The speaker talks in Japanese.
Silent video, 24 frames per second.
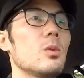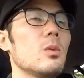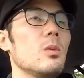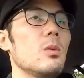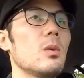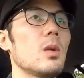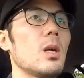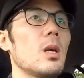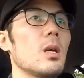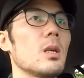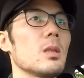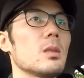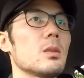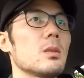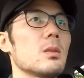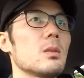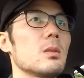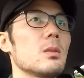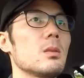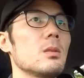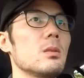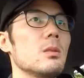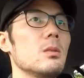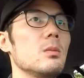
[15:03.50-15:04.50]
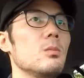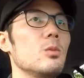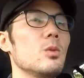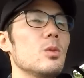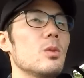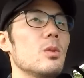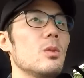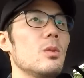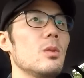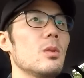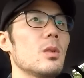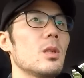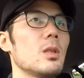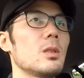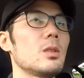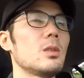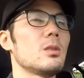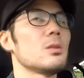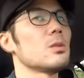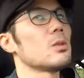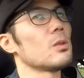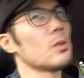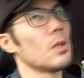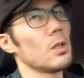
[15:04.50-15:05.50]
こうが発する向こうが
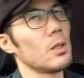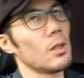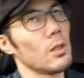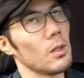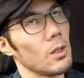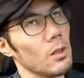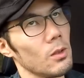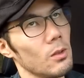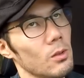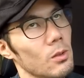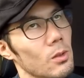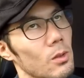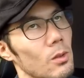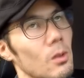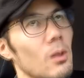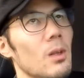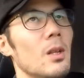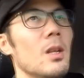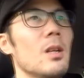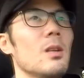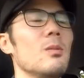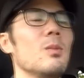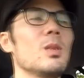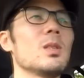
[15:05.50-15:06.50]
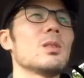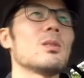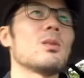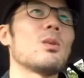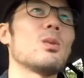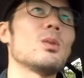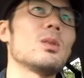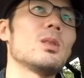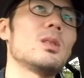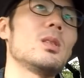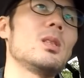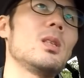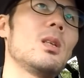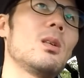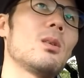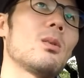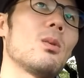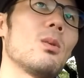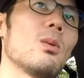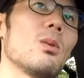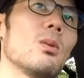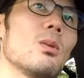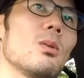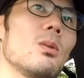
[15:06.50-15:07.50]
順序を立てていくとまずこっちが
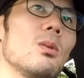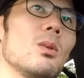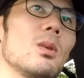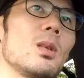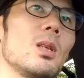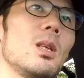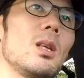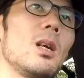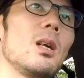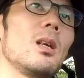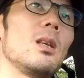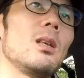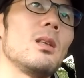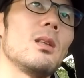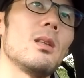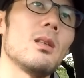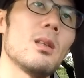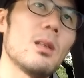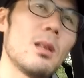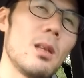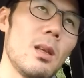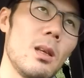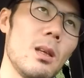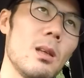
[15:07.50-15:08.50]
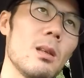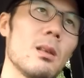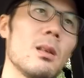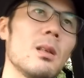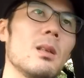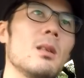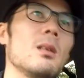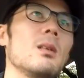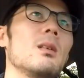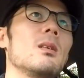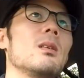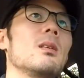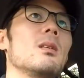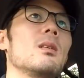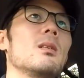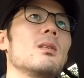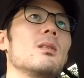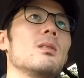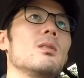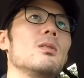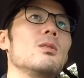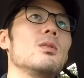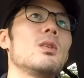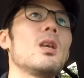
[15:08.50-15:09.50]
心を開いて
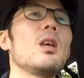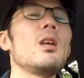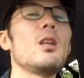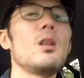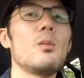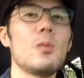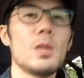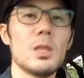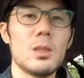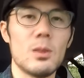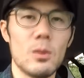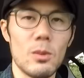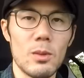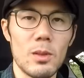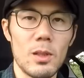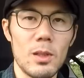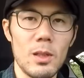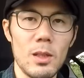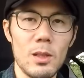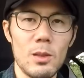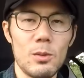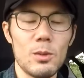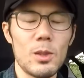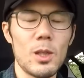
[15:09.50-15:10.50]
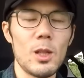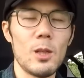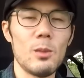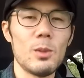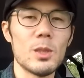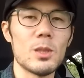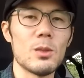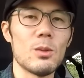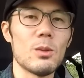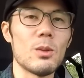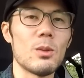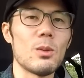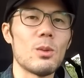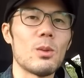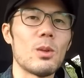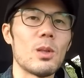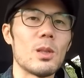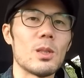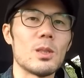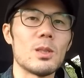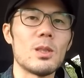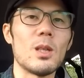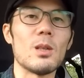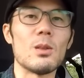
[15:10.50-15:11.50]
受け入れますよあなた受け入れますよってとこ
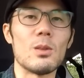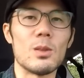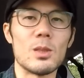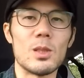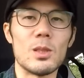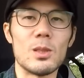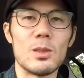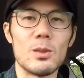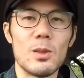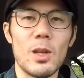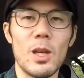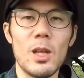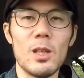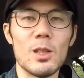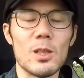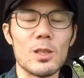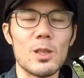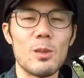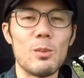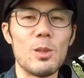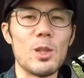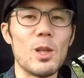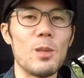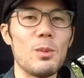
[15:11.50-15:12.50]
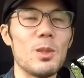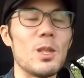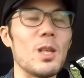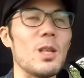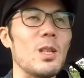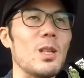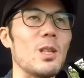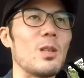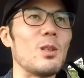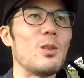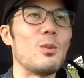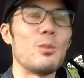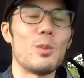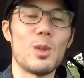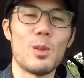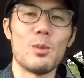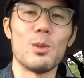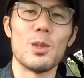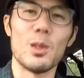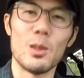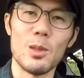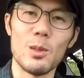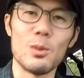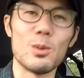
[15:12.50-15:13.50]
からスタートしてすごい変なセミナーみたいだけどもで
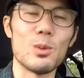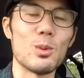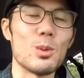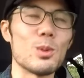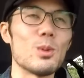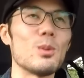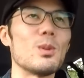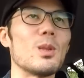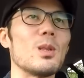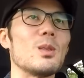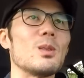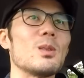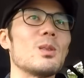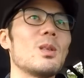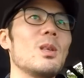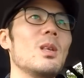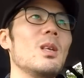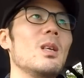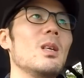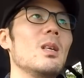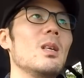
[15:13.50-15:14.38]
もねほんとそうなんです。